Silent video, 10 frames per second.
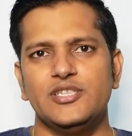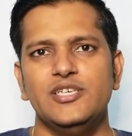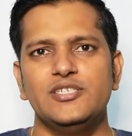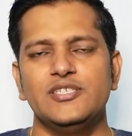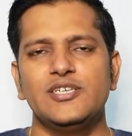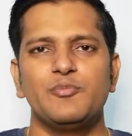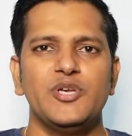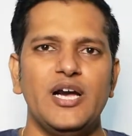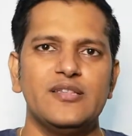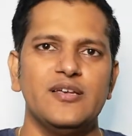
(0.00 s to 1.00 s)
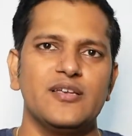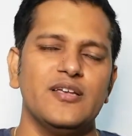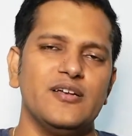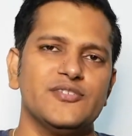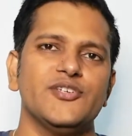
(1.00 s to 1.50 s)
जितनी चीज़ें आप याद करके
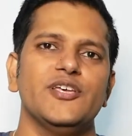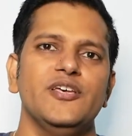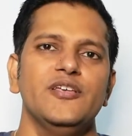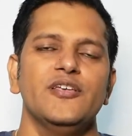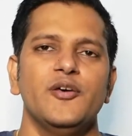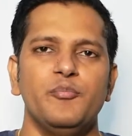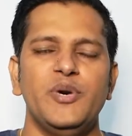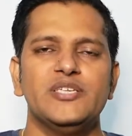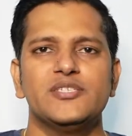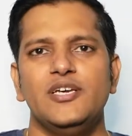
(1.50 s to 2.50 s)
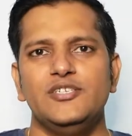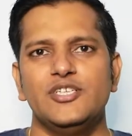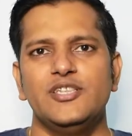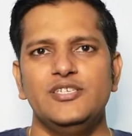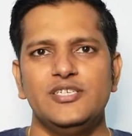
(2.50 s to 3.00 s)
रख सकें बेस्ट है
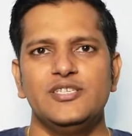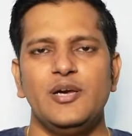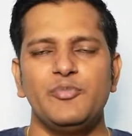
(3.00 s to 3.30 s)
जितनी चीज़ें